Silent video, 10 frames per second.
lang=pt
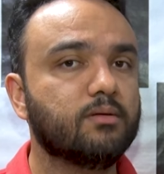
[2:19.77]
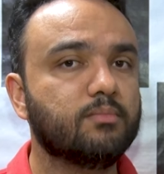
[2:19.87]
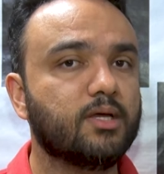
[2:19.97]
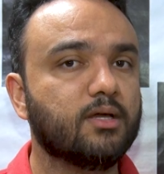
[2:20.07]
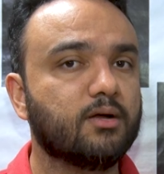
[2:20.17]

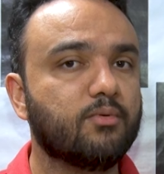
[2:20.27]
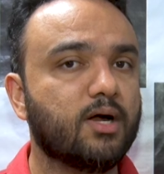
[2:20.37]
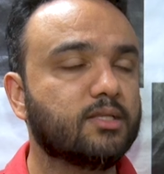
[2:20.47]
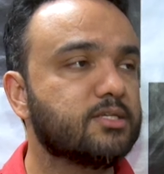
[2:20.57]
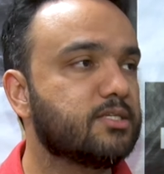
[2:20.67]
Bem,
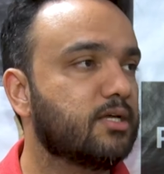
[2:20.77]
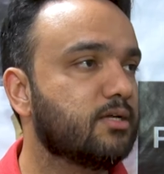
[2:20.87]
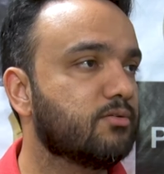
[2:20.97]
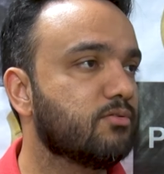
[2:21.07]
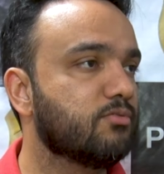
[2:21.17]
aguarda-se
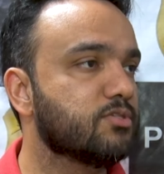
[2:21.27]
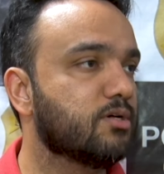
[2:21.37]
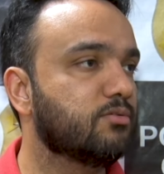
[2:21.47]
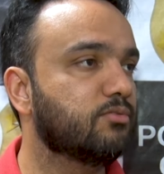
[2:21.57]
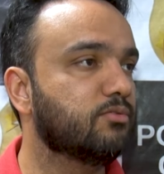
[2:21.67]
aí a
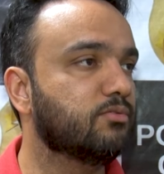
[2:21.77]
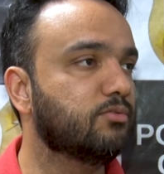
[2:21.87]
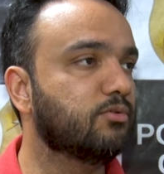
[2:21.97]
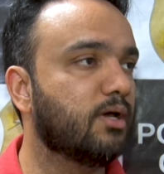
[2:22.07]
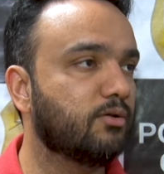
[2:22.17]
conclusão do,
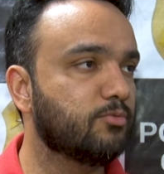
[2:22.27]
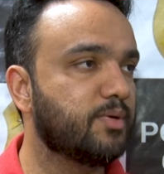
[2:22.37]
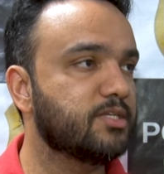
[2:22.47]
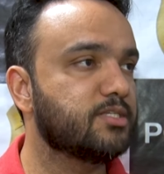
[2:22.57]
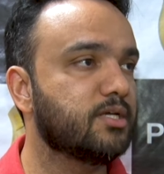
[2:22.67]
do laudo
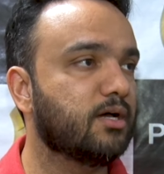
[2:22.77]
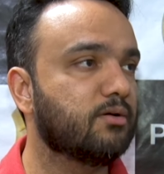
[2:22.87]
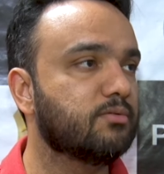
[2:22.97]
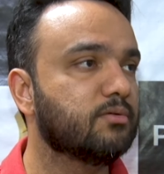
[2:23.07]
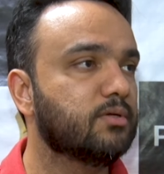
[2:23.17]

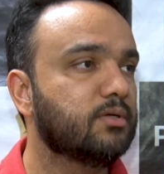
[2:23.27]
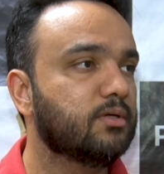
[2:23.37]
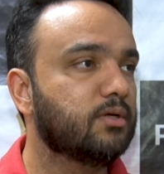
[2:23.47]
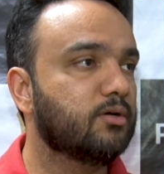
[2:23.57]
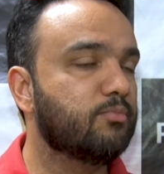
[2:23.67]
pericial,
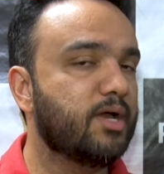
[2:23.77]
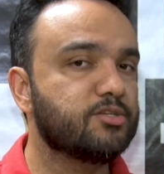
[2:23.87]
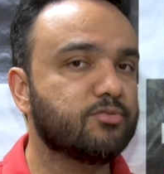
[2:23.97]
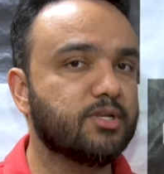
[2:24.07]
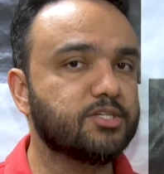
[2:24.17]
o
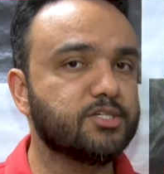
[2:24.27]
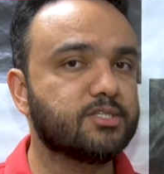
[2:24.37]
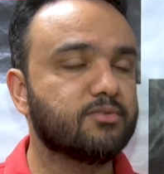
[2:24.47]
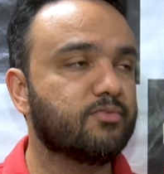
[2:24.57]
médico legista